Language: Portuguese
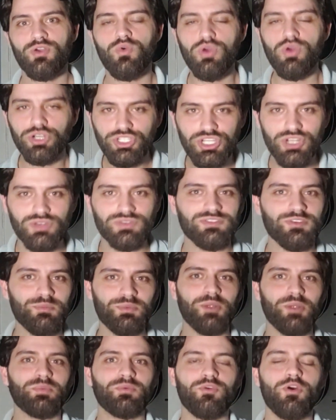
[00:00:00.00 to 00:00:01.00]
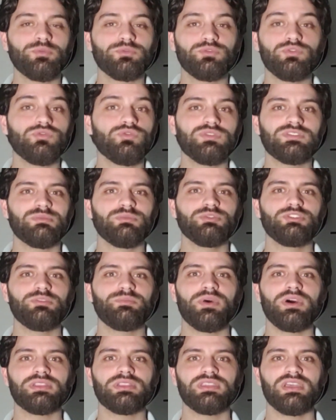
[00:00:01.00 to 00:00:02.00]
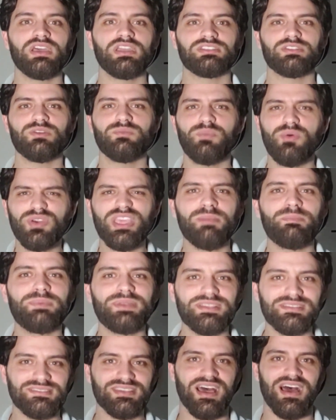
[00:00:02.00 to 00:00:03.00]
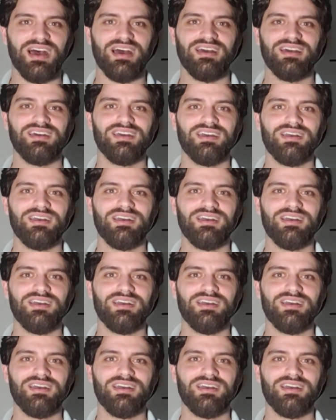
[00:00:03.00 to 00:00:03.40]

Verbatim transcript: curtir o seu próprio corpo, tudo isso é muito importante. Então por que apressar?